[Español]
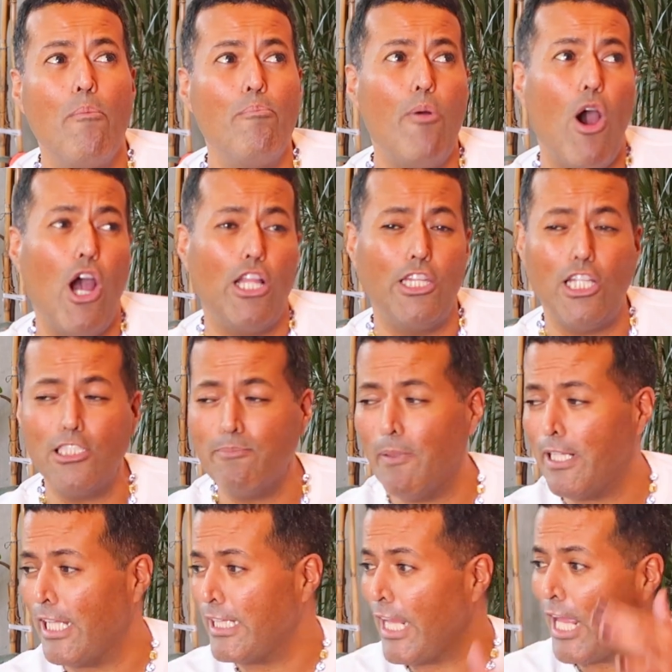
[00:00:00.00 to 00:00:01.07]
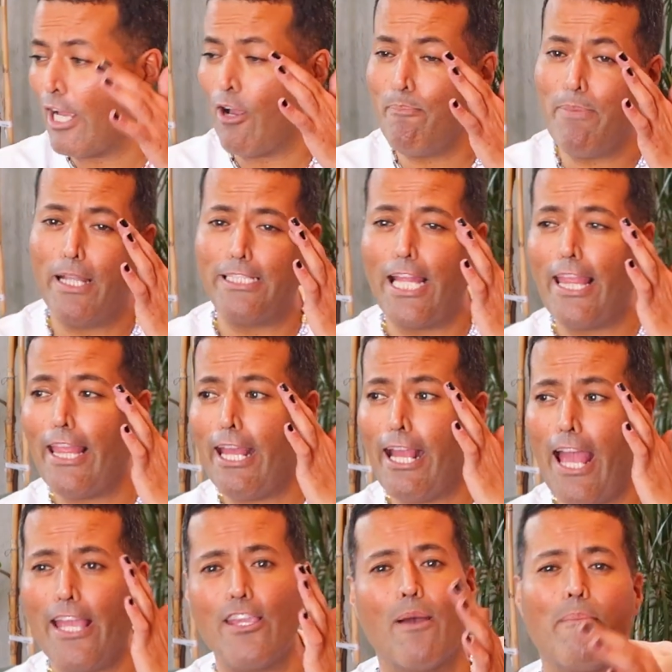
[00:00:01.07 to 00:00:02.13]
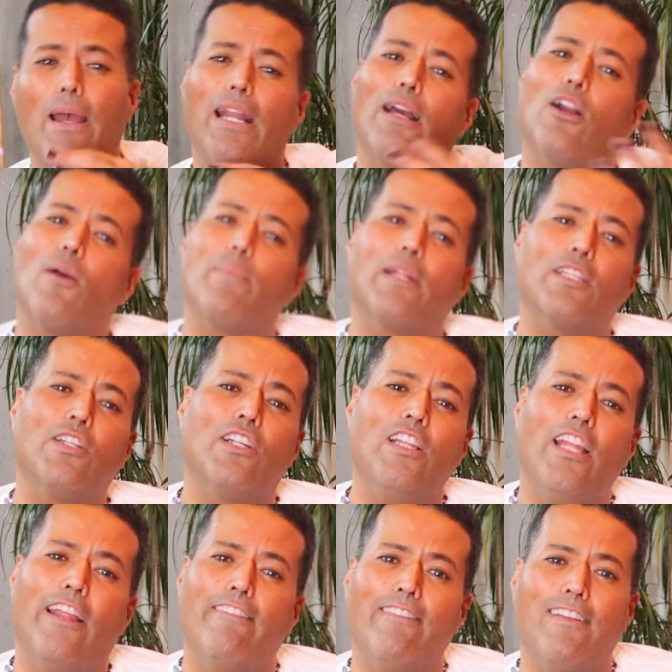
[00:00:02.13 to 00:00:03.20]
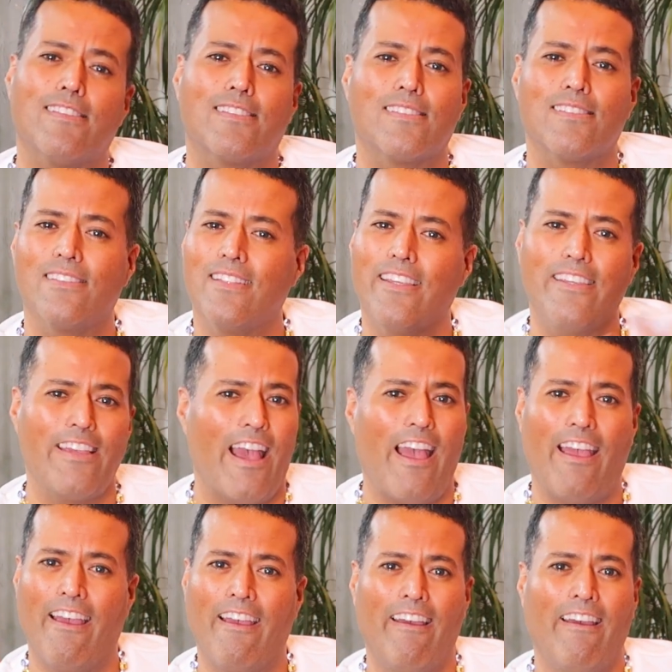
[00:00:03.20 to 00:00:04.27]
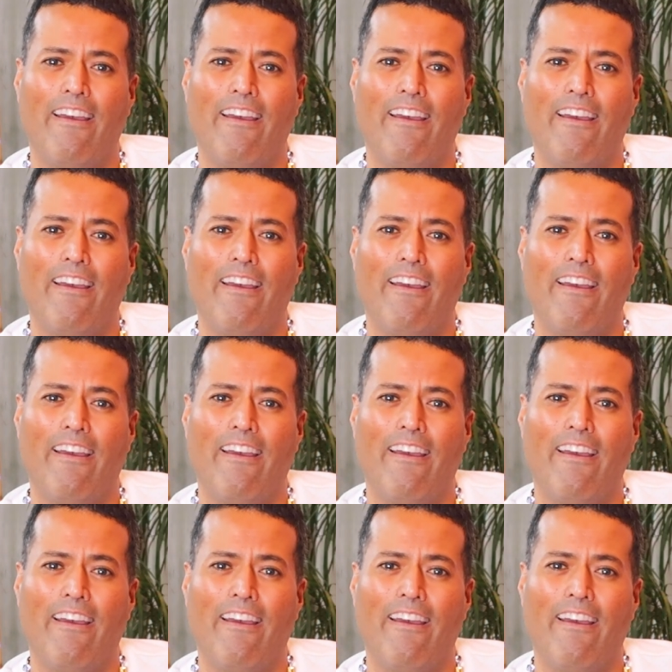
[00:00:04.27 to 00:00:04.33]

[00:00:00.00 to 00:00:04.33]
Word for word: Botox porque tengo pata de gallo, mana, cómprate unos lentes y ya.